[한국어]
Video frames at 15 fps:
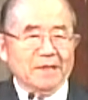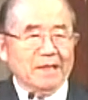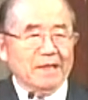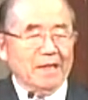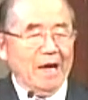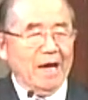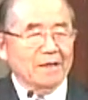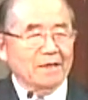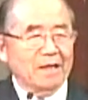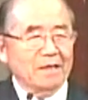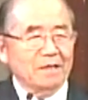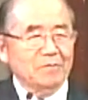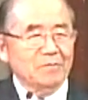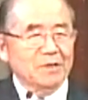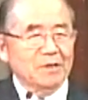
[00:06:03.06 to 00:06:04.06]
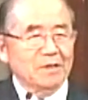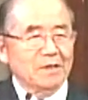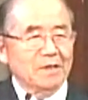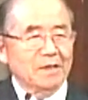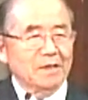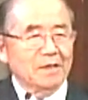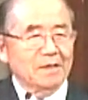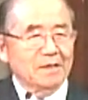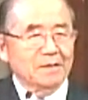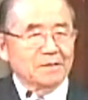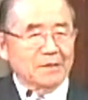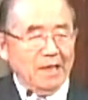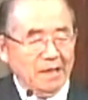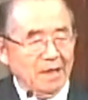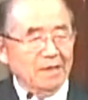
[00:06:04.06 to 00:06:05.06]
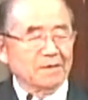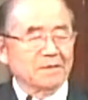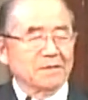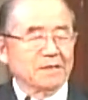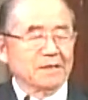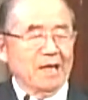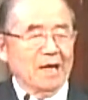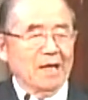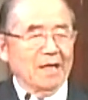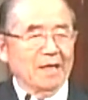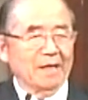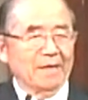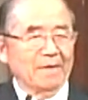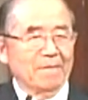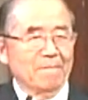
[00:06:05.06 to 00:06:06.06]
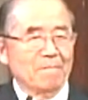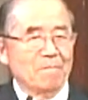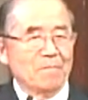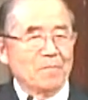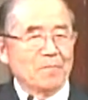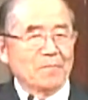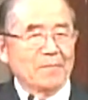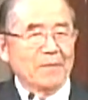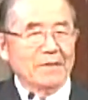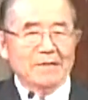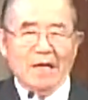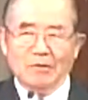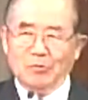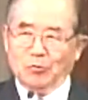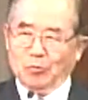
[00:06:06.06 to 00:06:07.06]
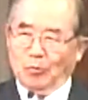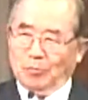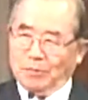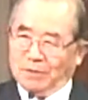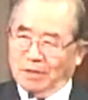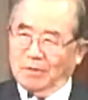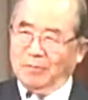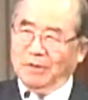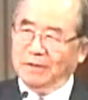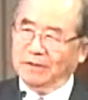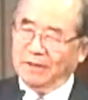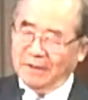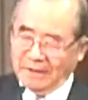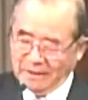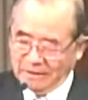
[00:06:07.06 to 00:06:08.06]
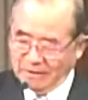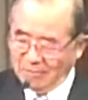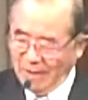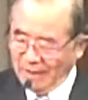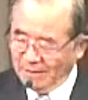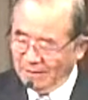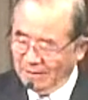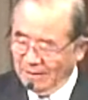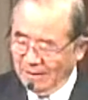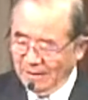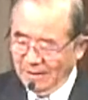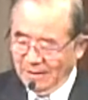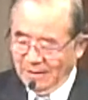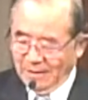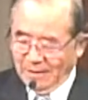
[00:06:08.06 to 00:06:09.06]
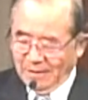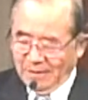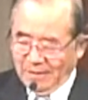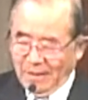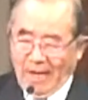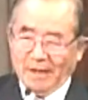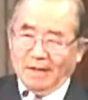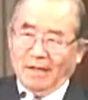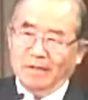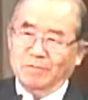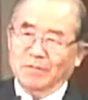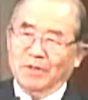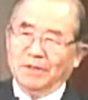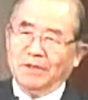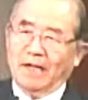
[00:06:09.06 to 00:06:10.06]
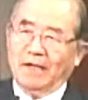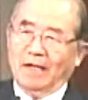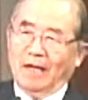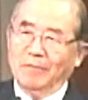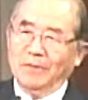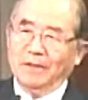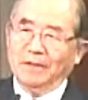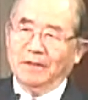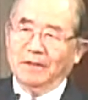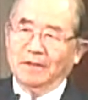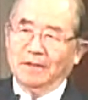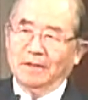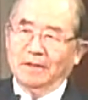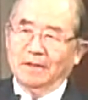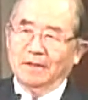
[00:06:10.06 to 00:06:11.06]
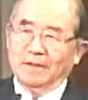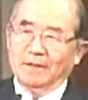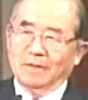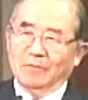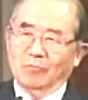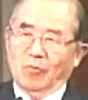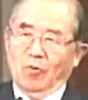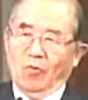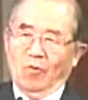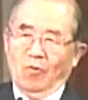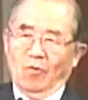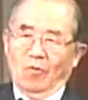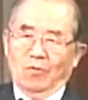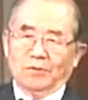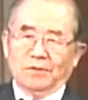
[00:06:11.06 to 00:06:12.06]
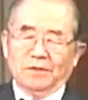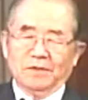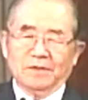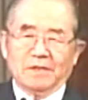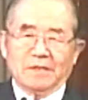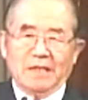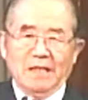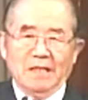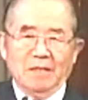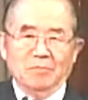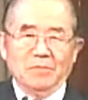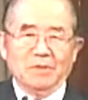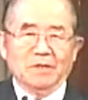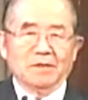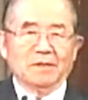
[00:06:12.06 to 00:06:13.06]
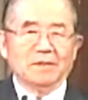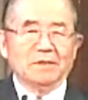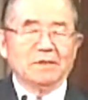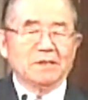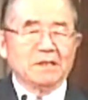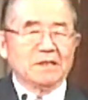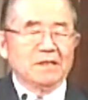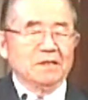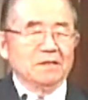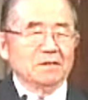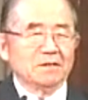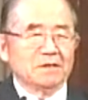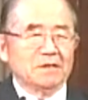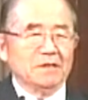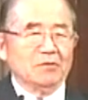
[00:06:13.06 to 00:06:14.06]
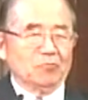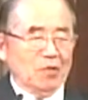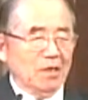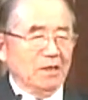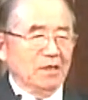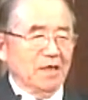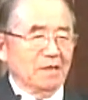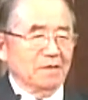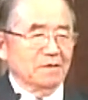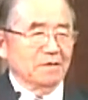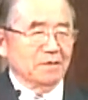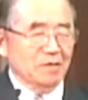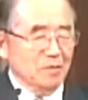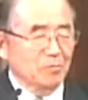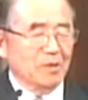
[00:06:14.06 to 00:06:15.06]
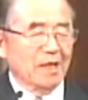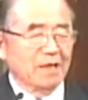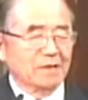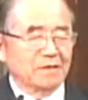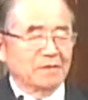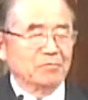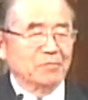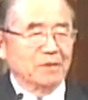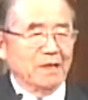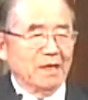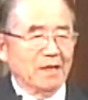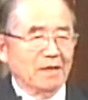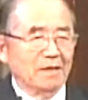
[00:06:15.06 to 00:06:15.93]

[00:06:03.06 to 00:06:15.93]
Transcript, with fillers: 하나님을 사랑하는 것이다. 나중 조금 설명을 드리겠지만 하나님을 사랑하면 모든 계명을 지키는 것이 된다는 의미가 있습니다.